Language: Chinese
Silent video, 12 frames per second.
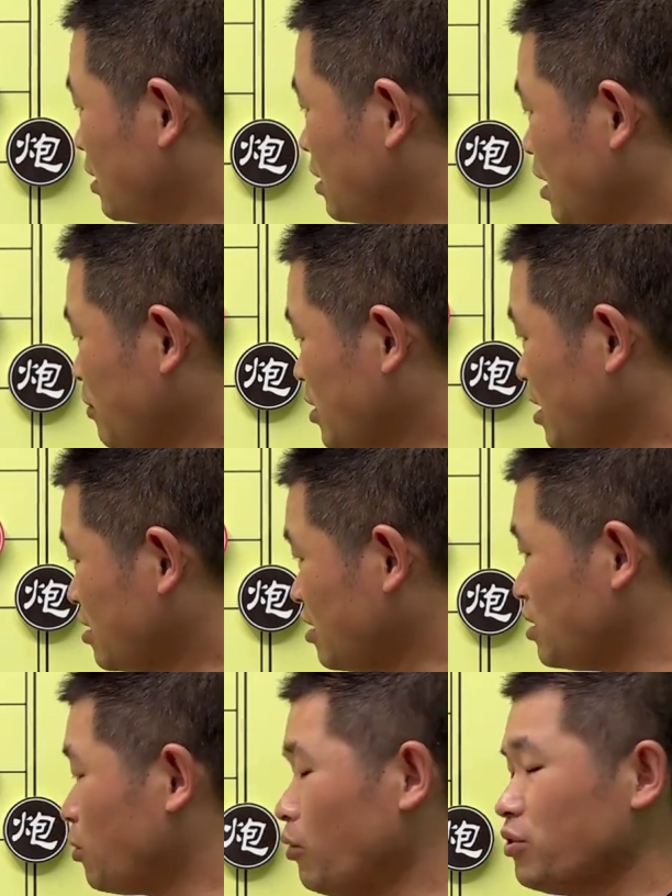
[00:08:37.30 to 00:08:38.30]
那么在这
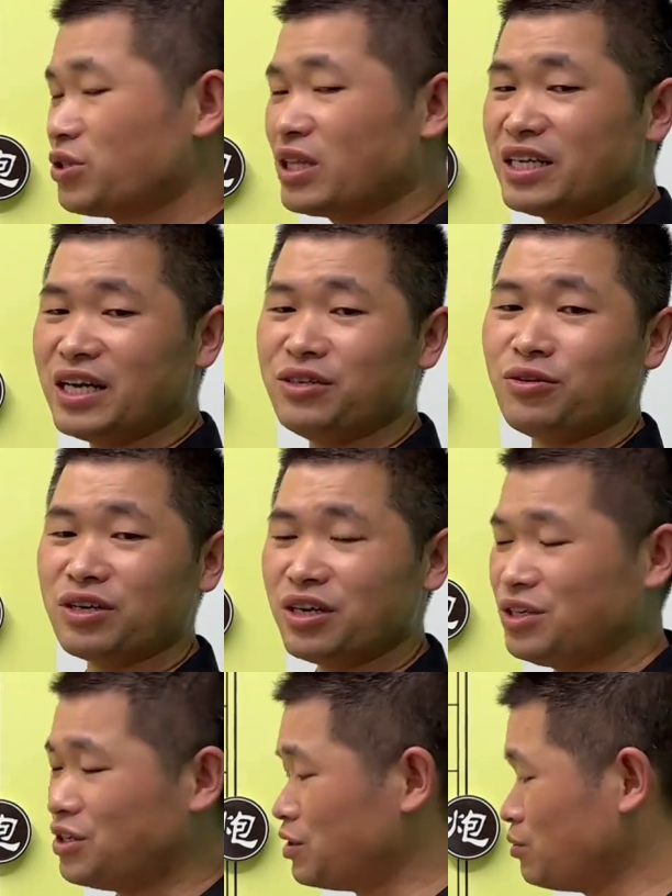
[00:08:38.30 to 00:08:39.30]
里，或许大家有一个
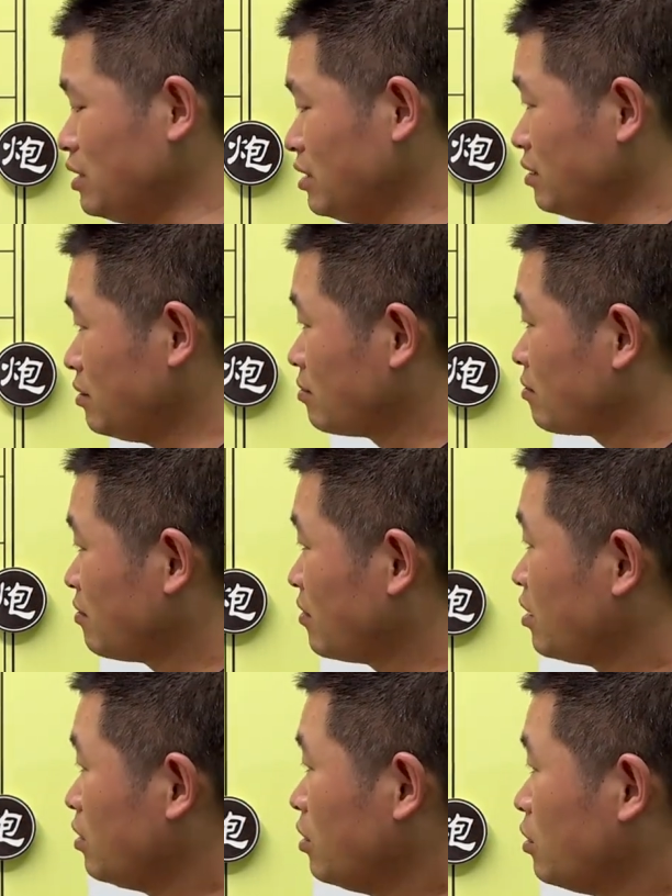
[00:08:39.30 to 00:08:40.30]
疑问：
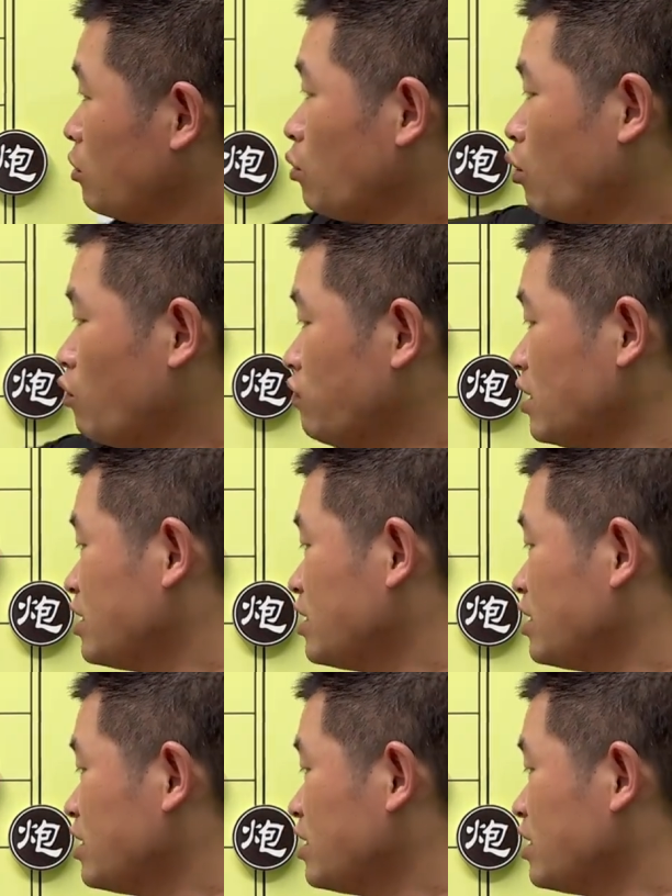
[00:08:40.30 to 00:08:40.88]
红方